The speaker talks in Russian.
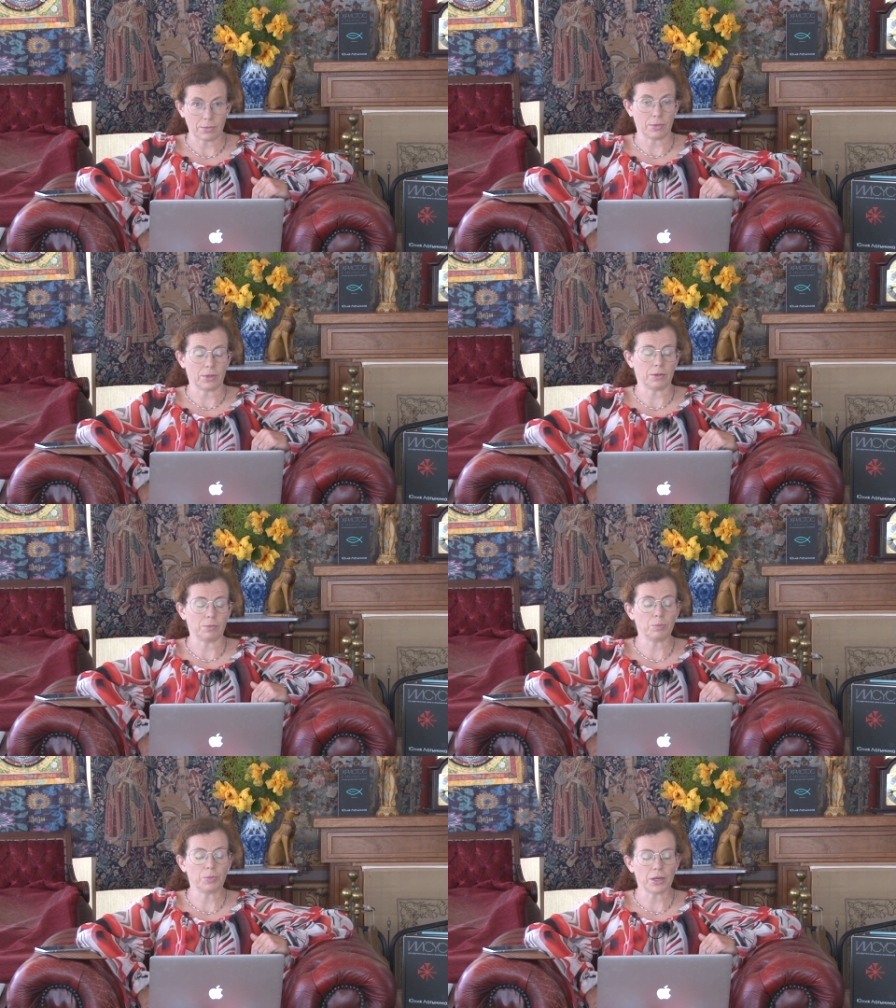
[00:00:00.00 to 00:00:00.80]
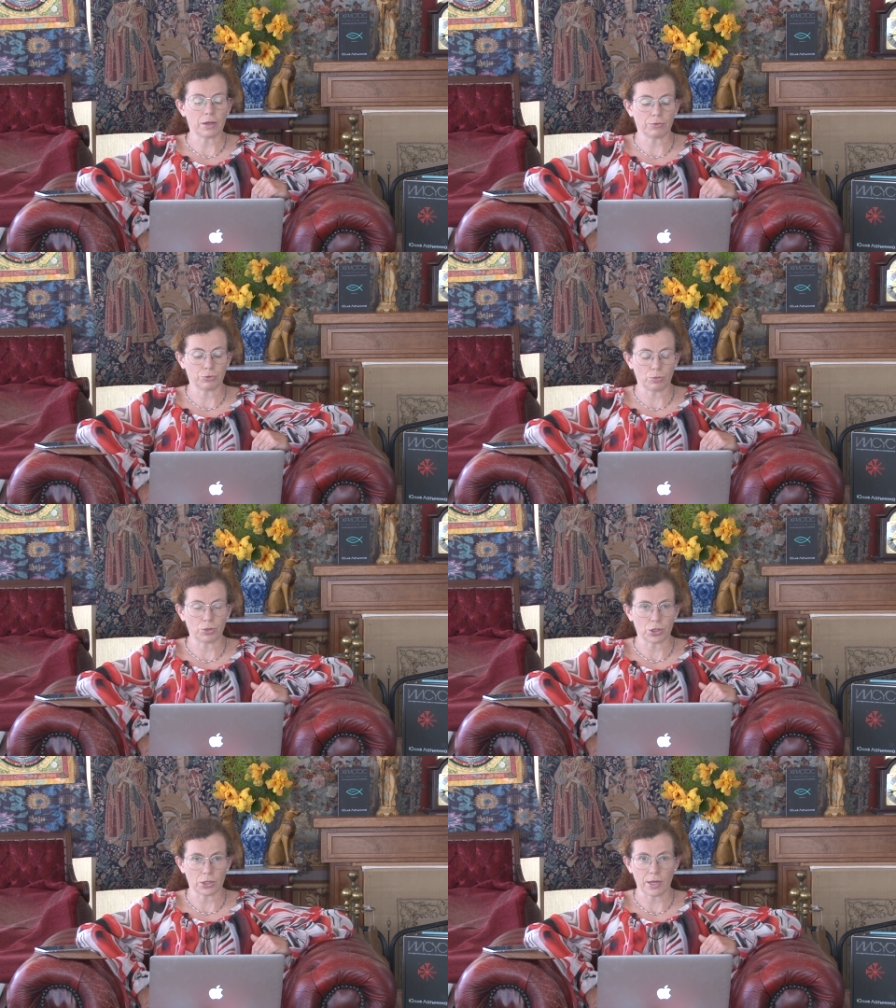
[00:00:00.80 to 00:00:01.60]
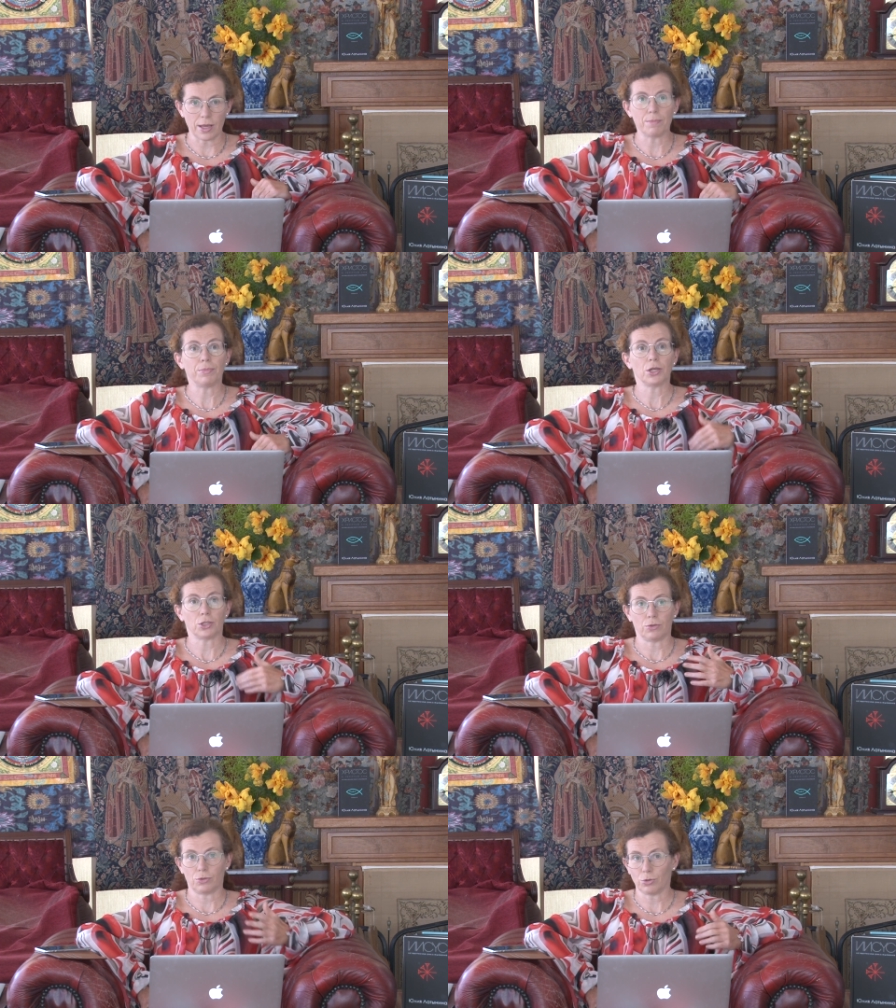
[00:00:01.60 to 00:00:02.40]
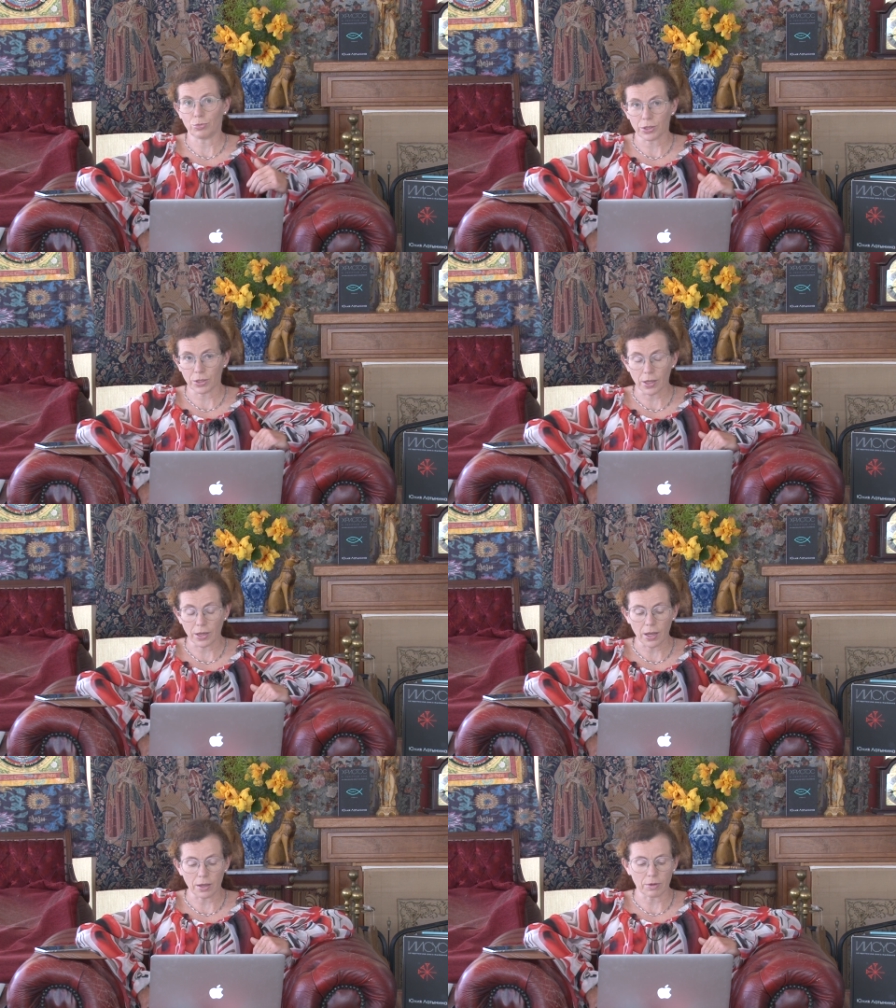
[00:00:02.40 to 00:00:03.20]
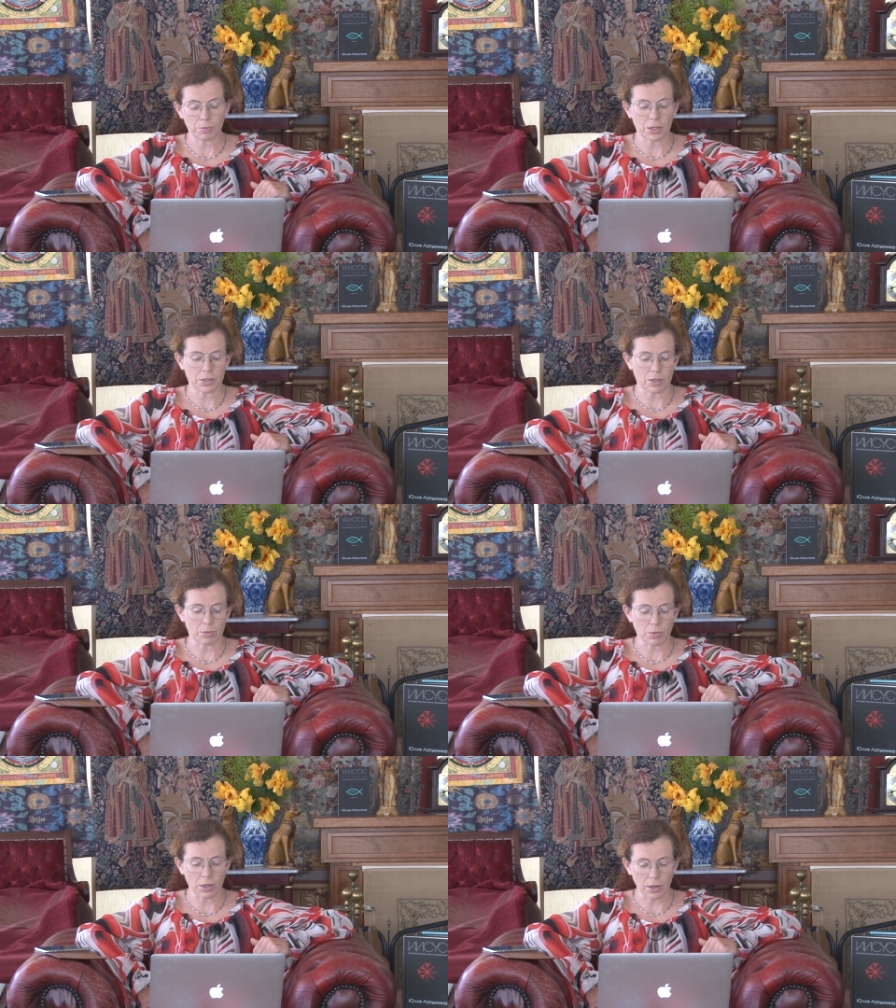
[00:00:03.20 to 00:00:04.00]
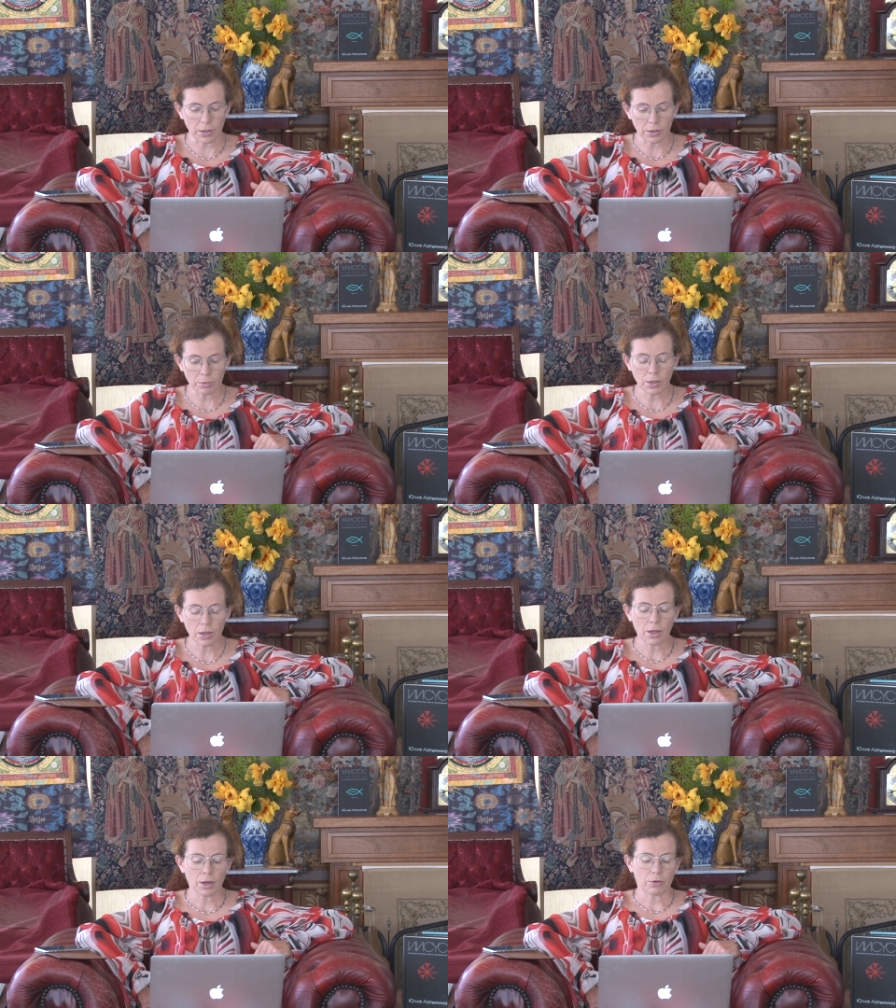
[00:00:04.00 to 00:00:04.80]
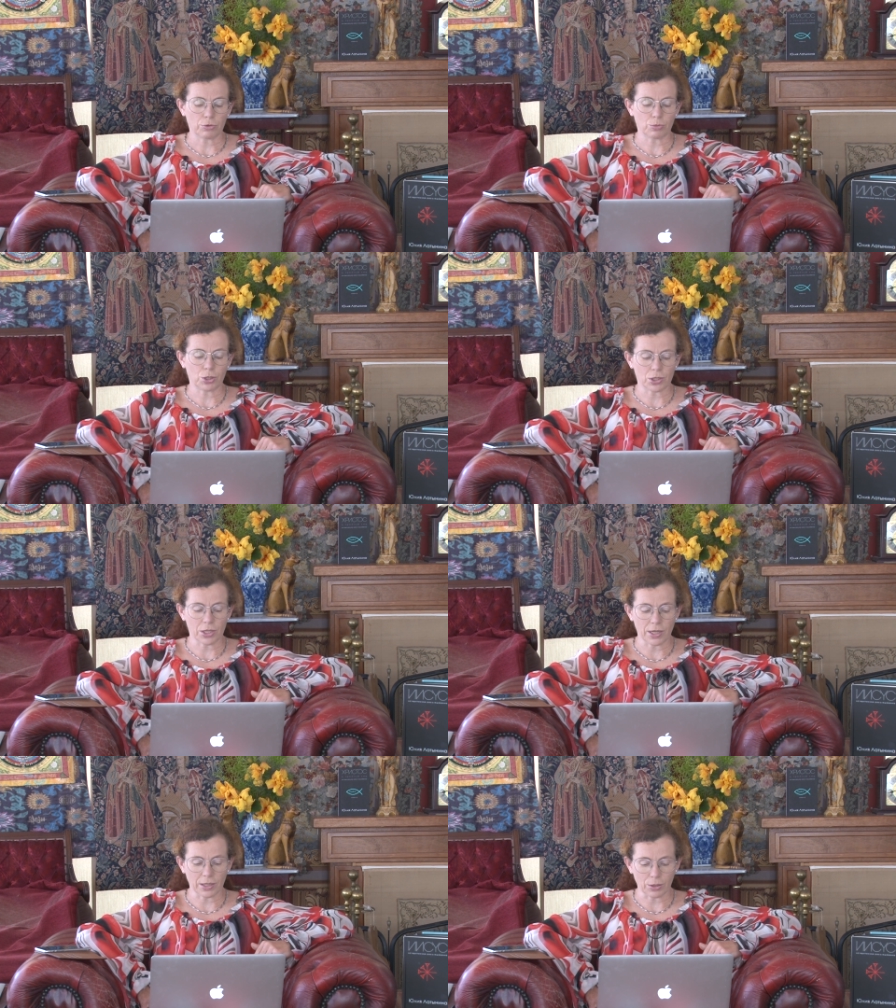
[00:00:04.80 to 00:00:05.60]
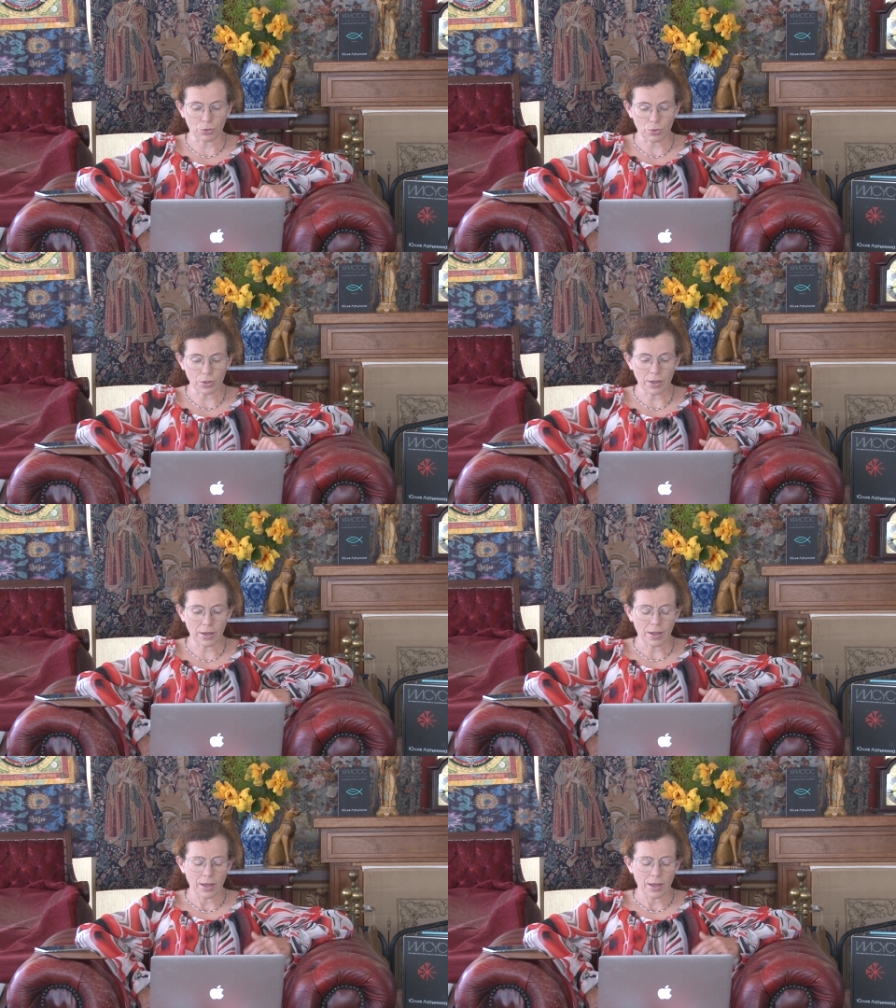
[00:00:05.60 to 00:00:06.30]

э, империей в том числе и прежде всего благодаря европейским иммигрантам, в том числе и на троне.